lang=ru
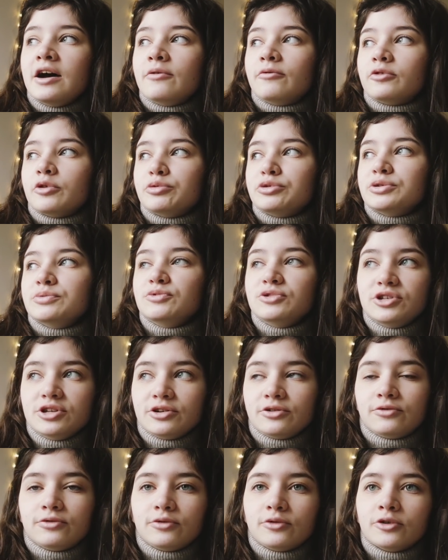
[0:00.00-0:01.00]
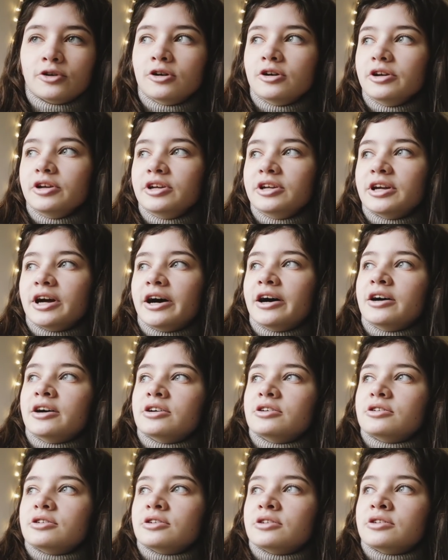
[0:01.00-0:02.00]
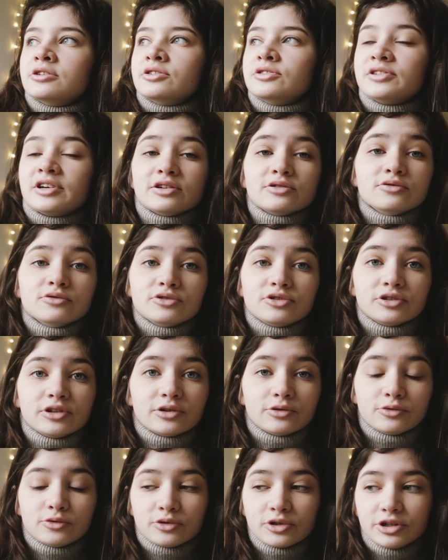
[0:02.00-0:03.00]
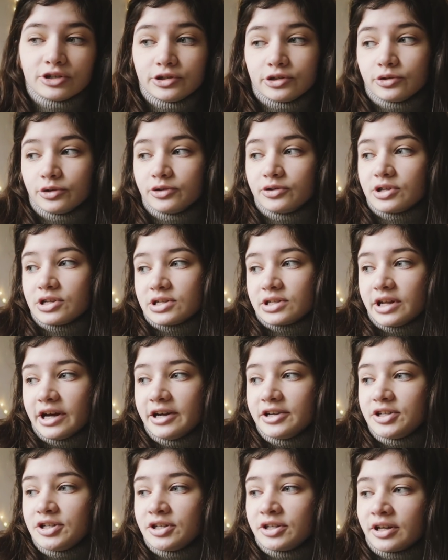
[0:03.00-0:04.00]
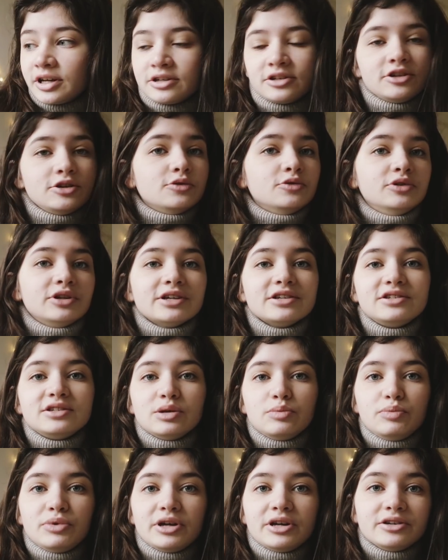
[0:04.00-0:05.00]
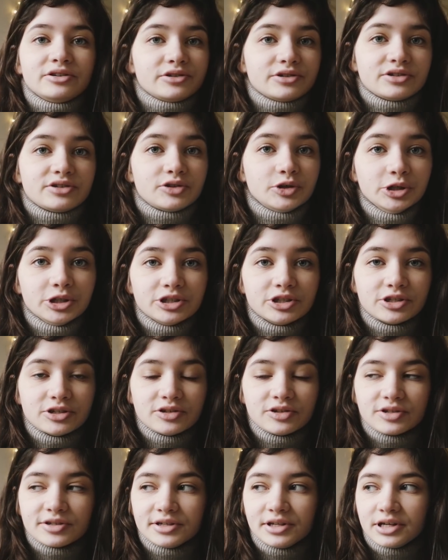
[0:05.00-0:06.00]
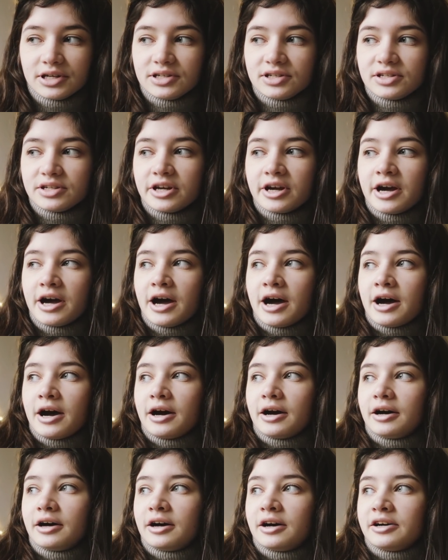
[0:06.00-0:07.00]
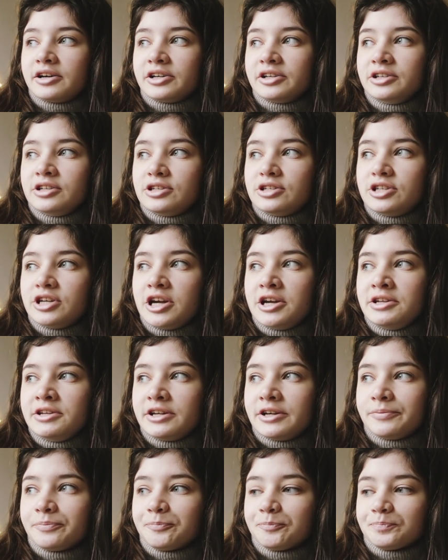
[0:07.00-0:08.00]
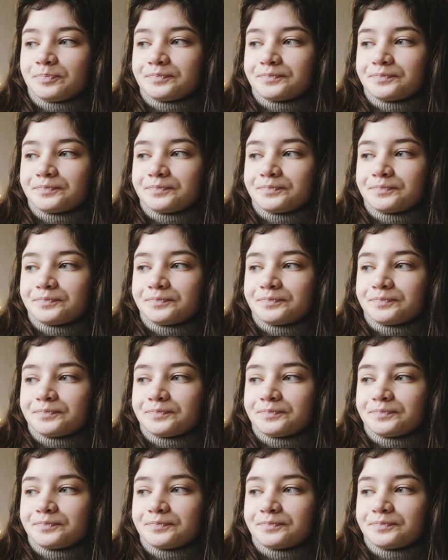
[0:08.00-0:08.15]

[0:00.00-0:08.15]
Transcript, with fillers: в общем, Tier 4, и я э, сразу начала гуглить, что это значит, какие у нас теперь restrictions есть, ограничения.